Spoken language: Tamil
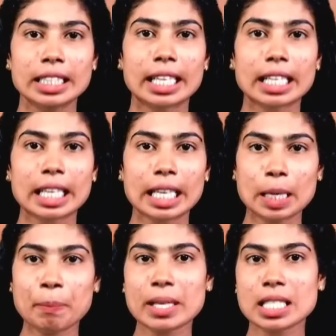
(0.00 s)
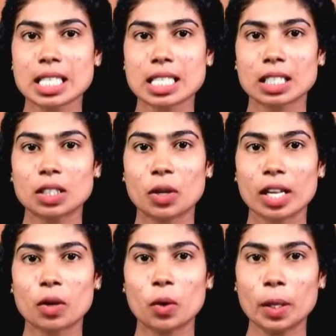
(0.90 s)
த கீப்பர்ஸ் என்ற
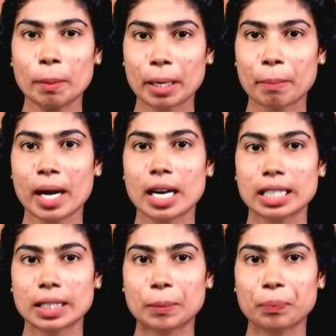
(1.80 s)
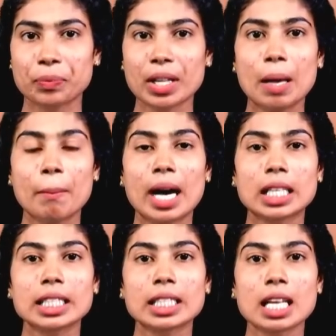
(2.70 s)
தொடர் ஒளிபரப்பானது
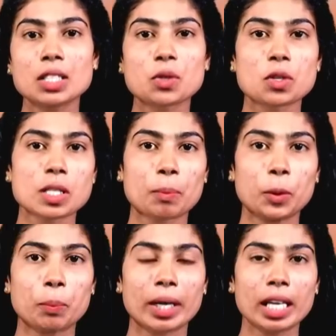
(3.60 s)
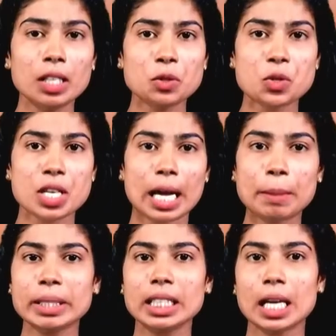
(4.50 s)
பாதிரியார் ஜோசப் உட்பட நூற்று
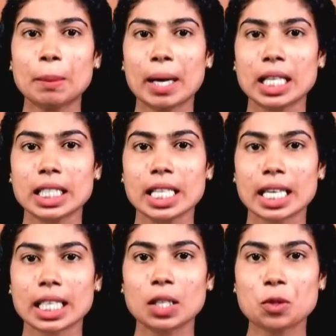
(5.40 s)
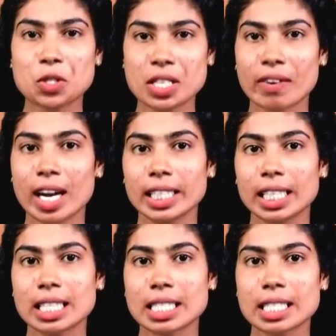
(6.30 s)
ஐம்பத்தி ஆறு பாதிரியார்கள்
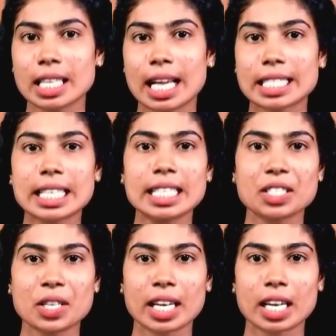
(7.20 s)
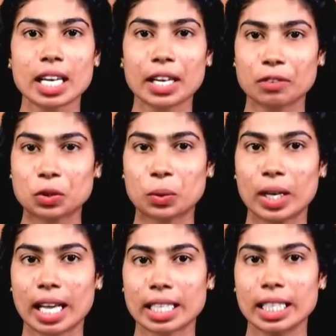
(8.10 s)
குற்றவாளிகள் என்று அட்டர்னி ஜெனரல்
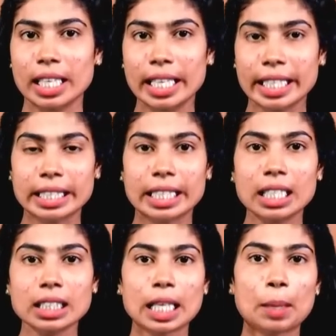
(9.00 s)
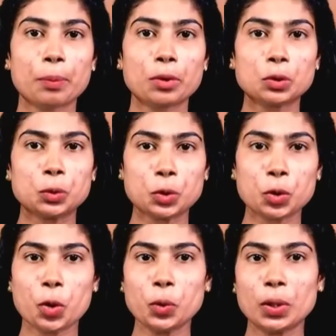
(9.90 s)
அறிவித்துள்ளார் இதில் தற்போது
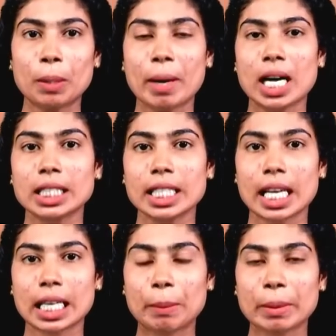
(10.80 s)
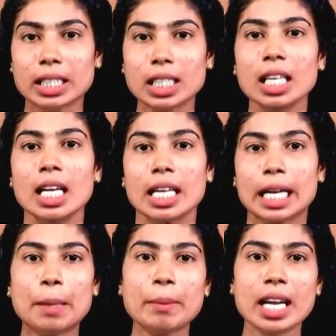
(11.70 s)
உயிரோடு உள்ள பாதிரியார்கள் மீது
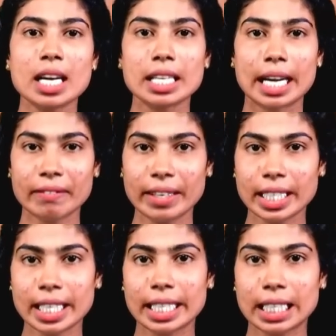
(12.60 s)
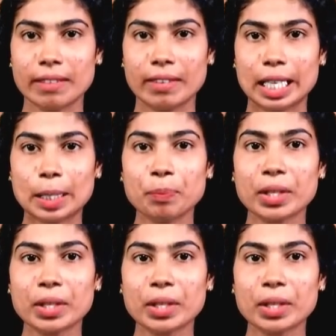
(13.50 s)
கடுமையான நடவடிக்கை எடுக்க வேண்டும்